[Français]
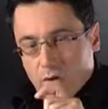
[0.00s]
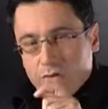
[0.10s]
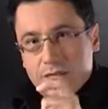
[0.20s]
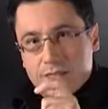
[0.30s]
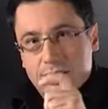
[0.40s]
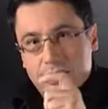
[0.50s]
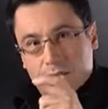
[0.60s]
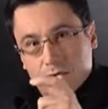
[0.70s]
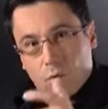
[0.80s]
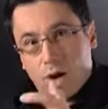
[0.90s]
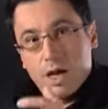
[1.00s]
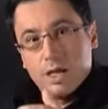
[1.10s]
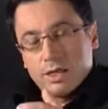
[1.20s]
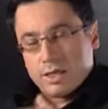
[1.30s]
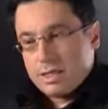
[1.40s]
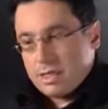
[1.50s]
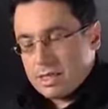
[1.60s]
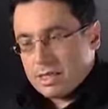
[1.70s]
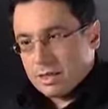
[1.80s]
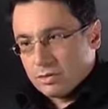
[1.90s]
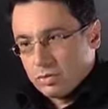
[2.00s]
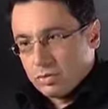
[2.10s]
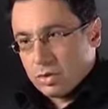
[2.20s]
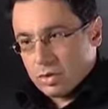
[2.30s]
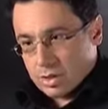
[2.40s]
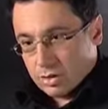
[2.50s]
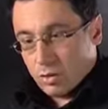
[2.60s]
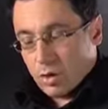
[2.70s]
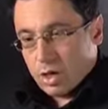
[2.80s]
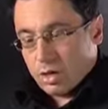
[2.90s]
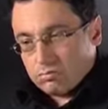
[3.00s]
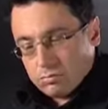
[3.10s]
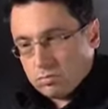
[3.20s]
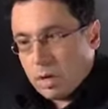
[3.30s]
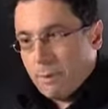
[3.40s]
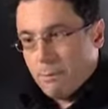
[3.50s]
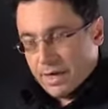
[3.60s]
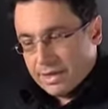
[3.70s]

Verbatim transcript: On a cet endroit qui est sans doute un des endroits à plein